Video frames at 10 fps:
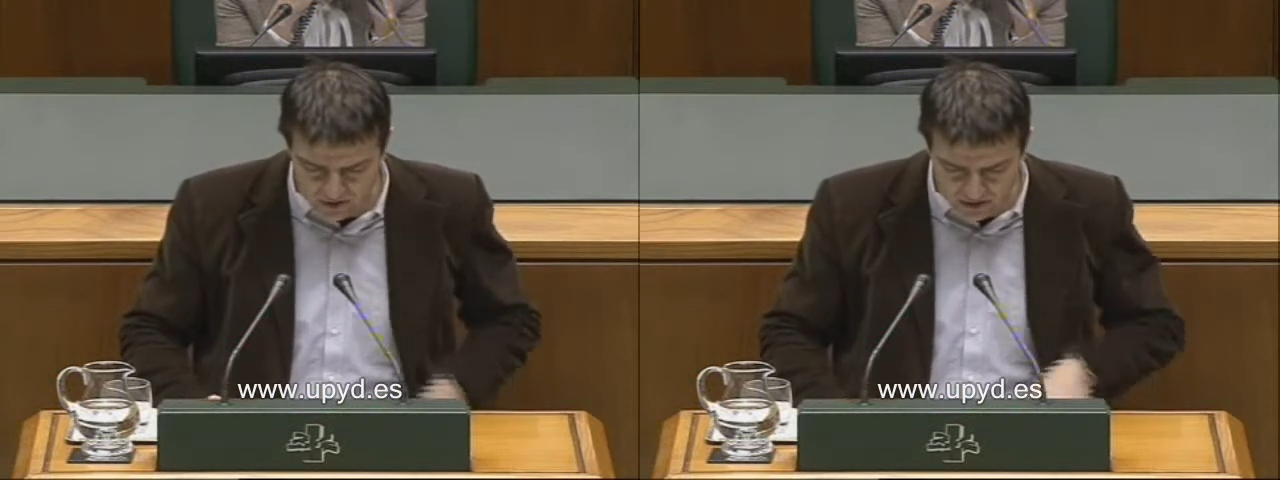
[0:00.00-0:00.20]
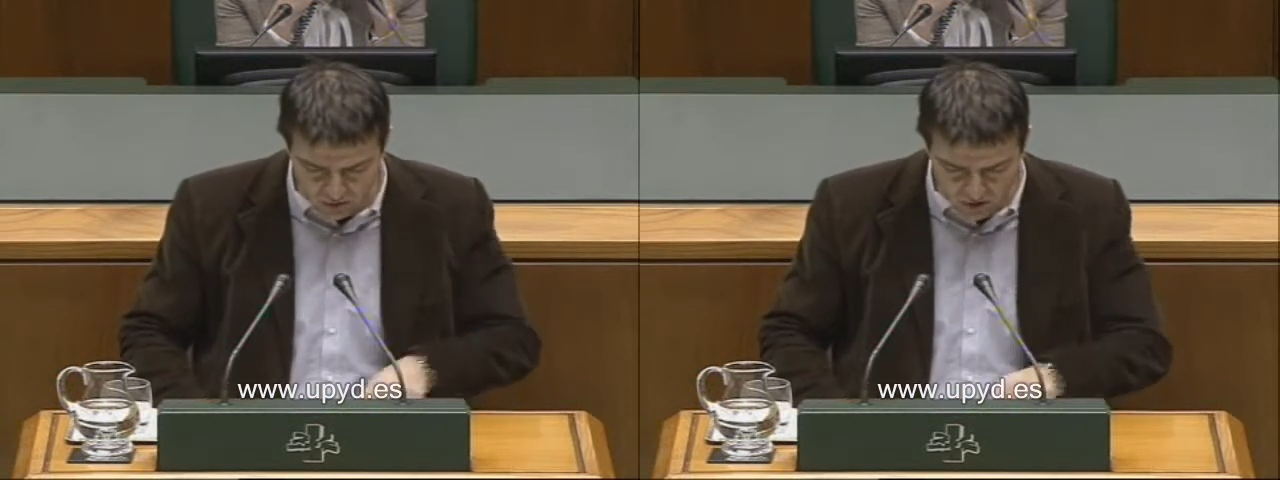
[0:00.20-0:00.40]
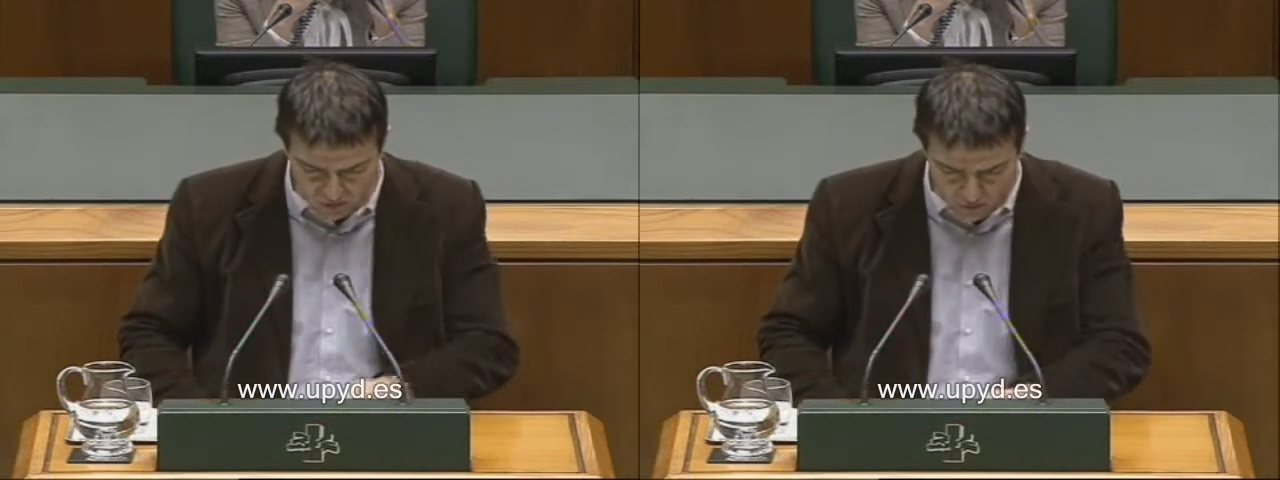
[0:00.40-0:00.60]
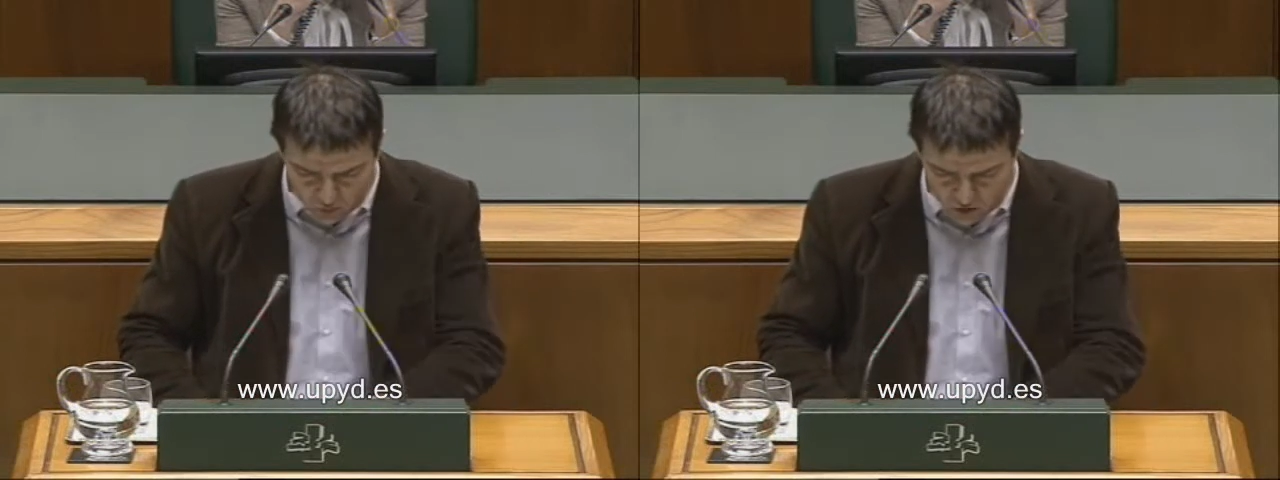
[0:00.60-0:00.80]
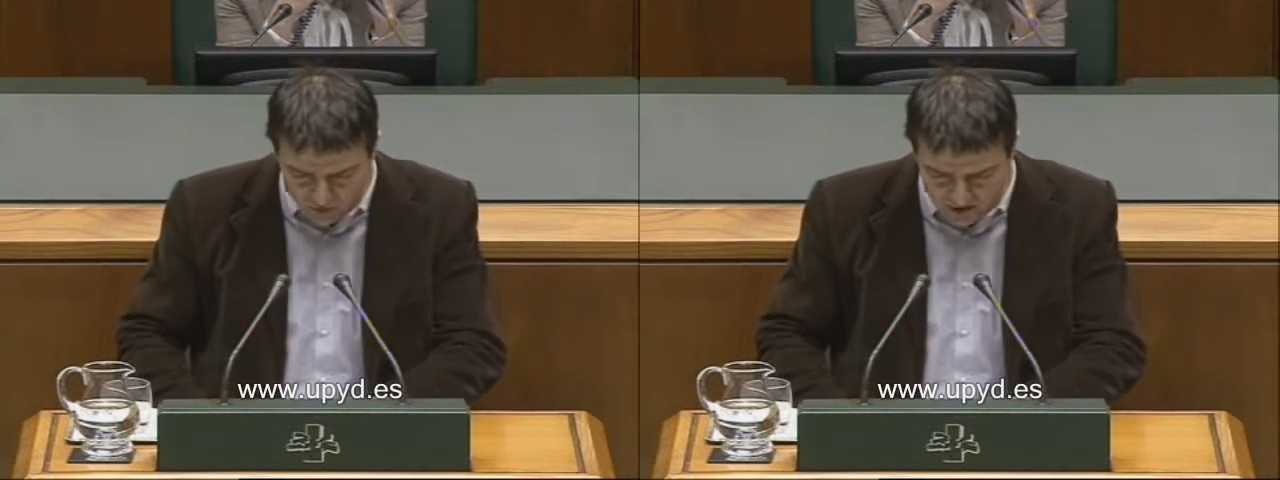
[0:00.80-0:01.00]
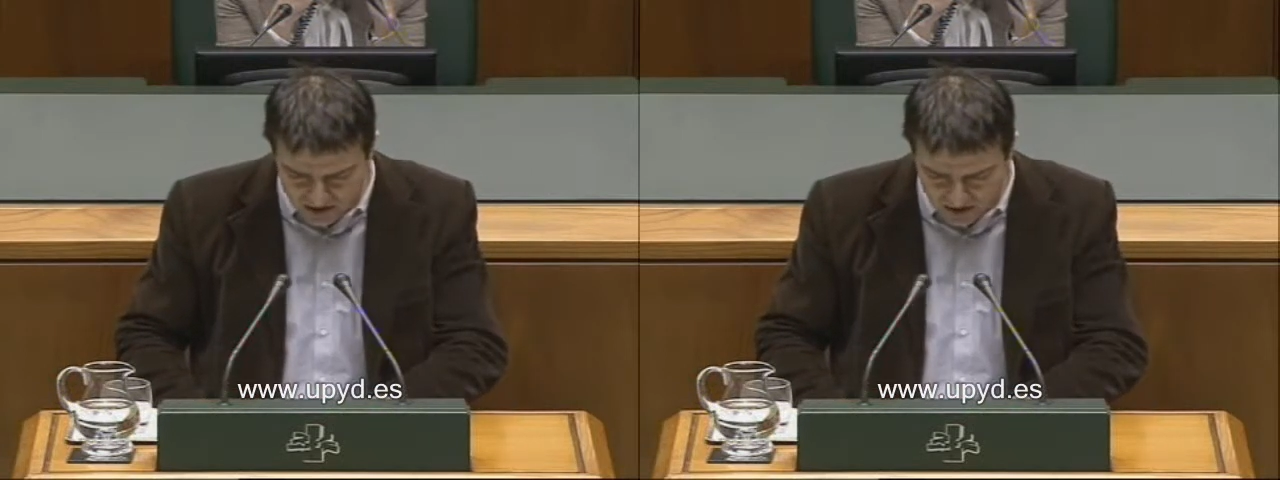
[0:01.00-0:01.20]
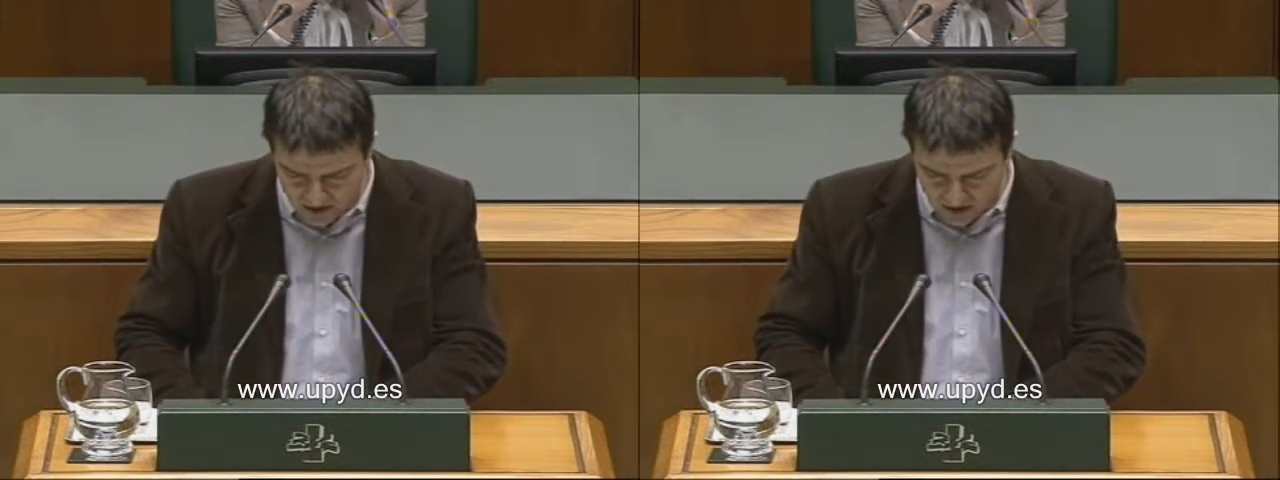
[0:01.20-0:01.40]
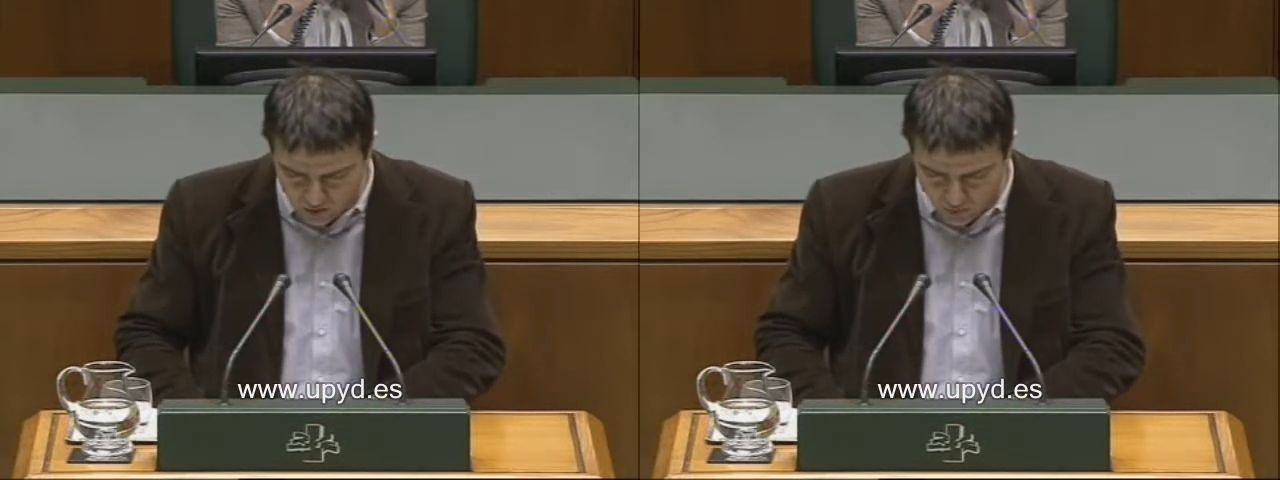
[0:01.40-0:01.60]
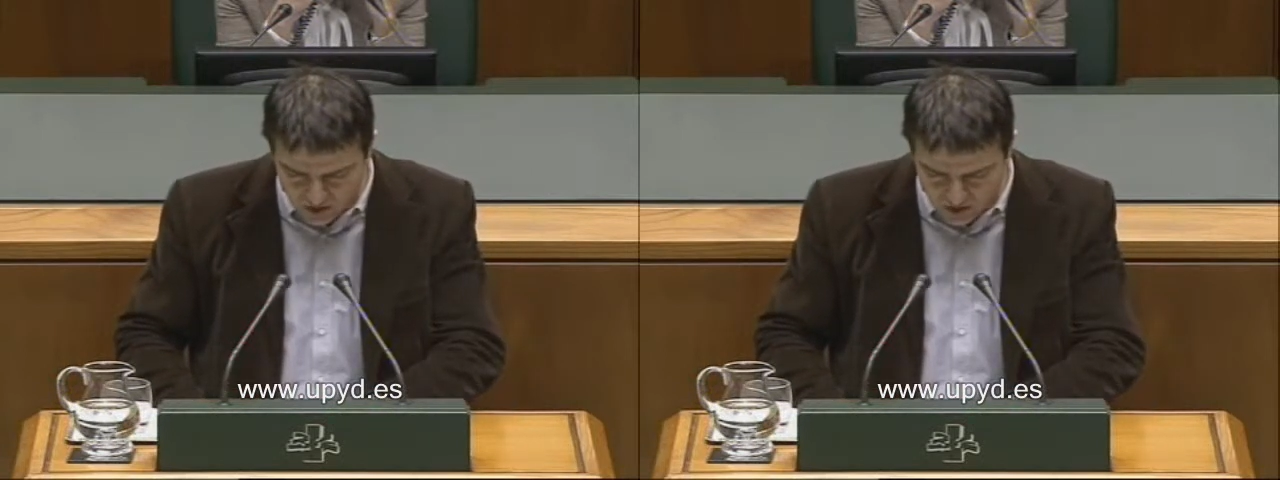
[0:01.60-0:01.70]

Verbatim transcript: una fórmula basada en la supuesta